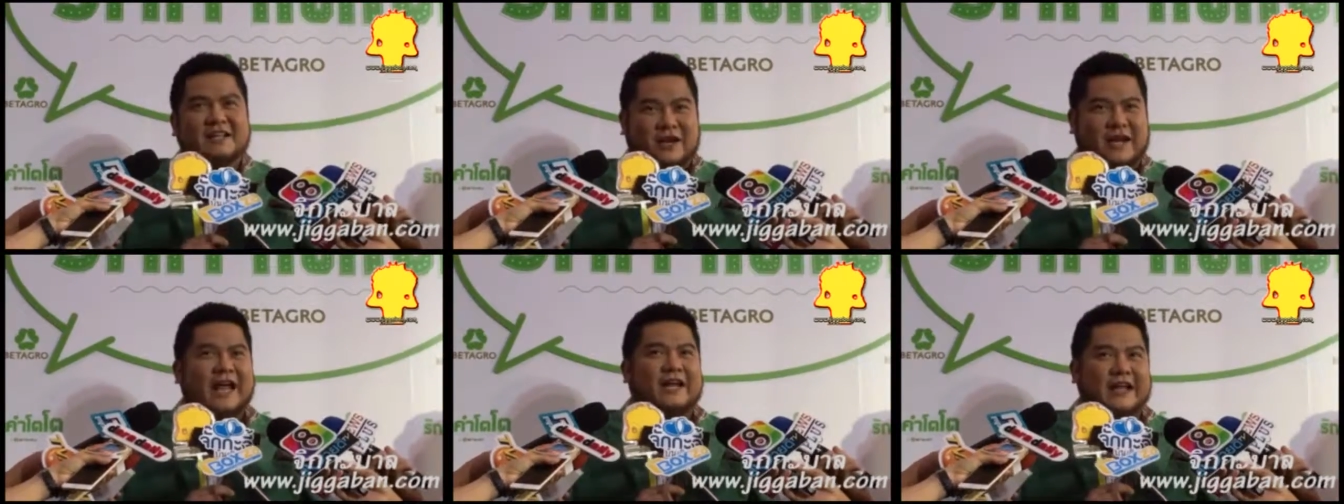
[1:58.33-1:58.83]
ก็
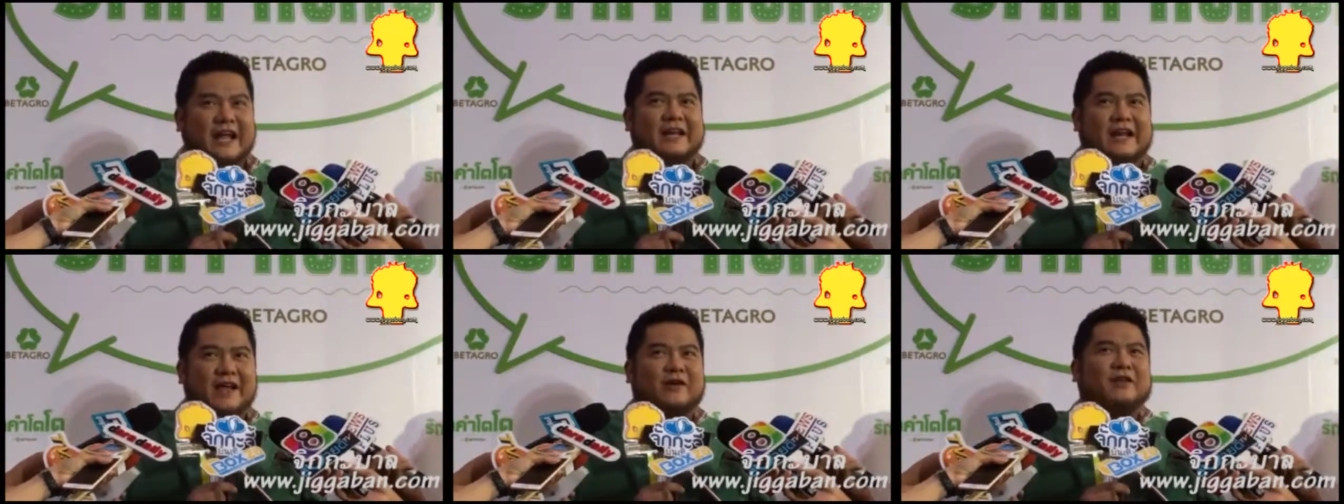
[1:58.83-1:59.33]
ได้ได้
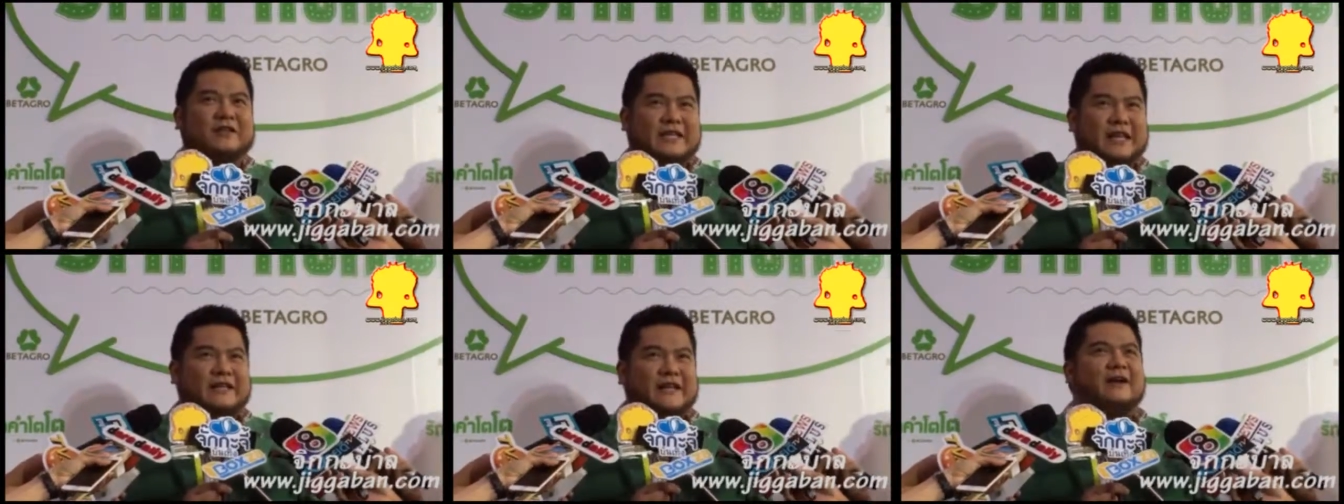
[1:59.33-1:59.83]
ได้รถ
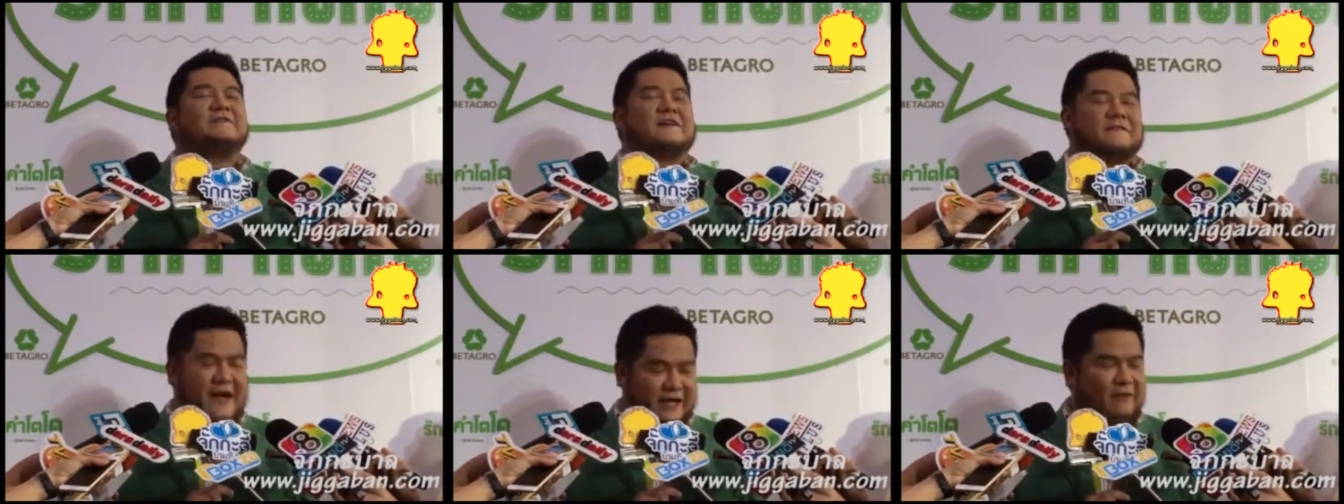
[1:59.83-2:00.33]
ที่ที่เราใฝ่
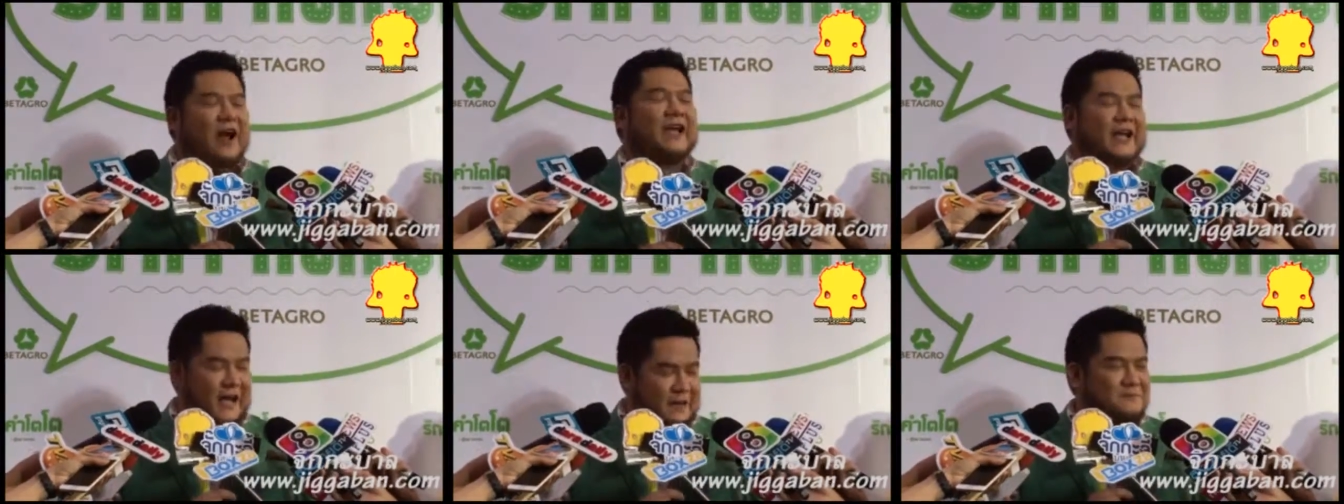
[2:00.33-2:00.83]
ฝันไว้
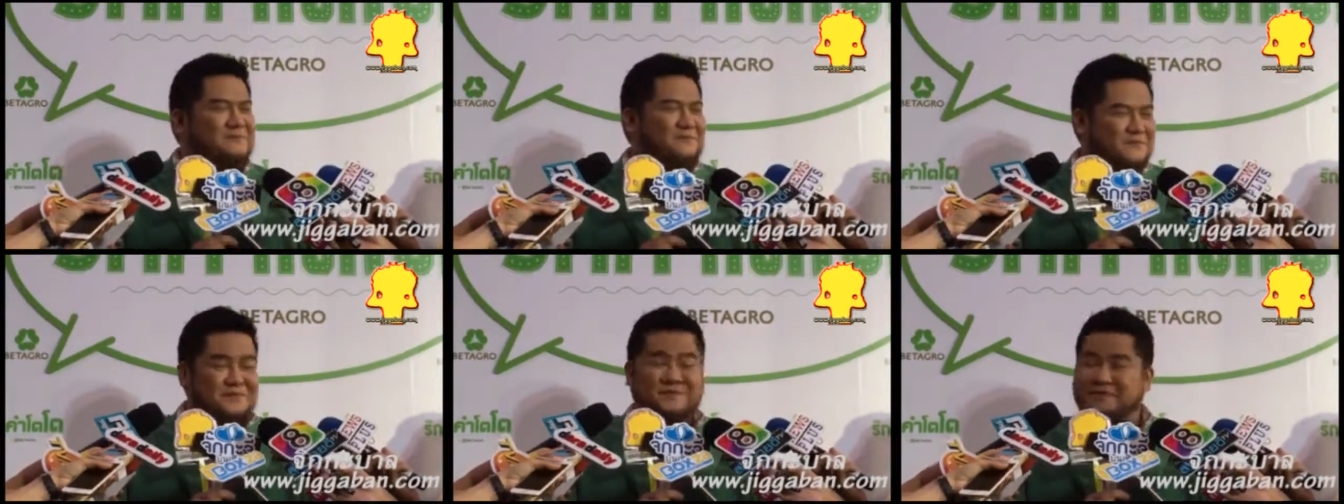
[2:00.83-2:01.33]
ครับ
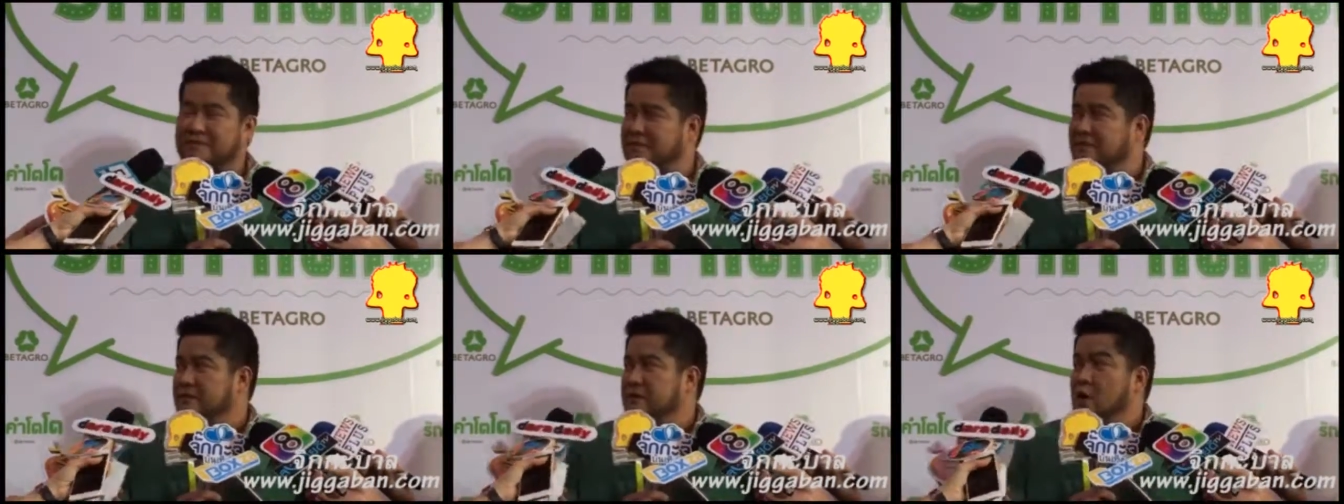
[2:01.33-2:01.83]

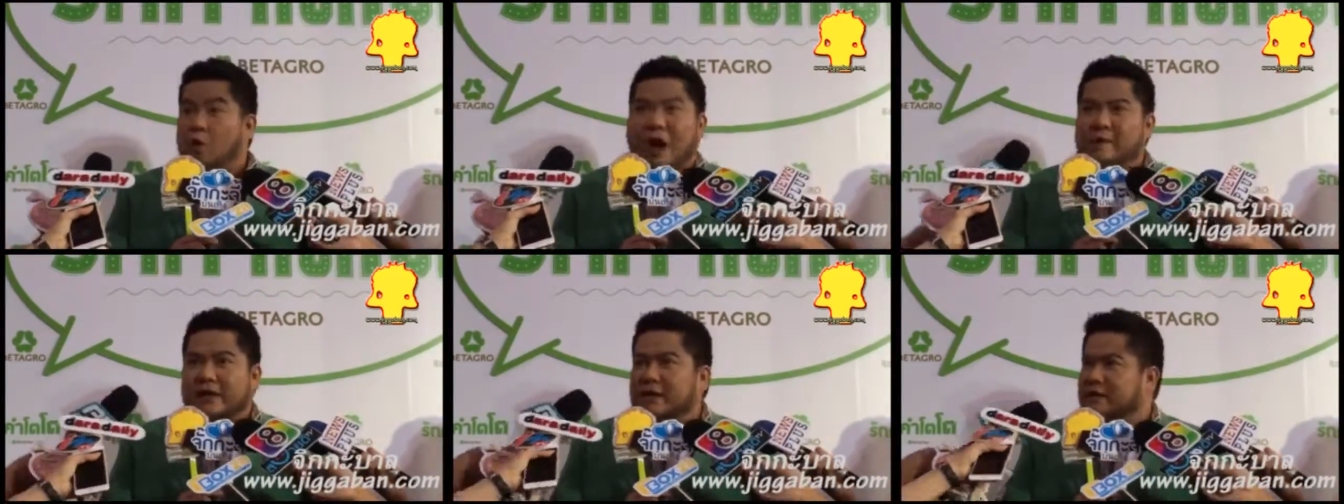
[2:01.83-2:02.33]

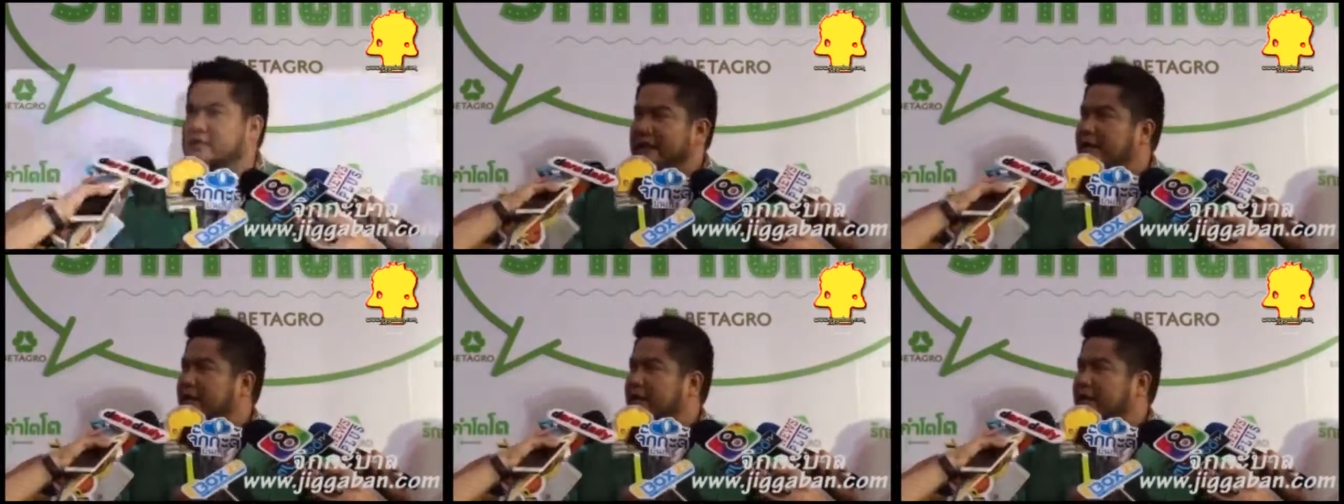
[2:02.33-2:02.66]
ไว้ไม่ถึงสิ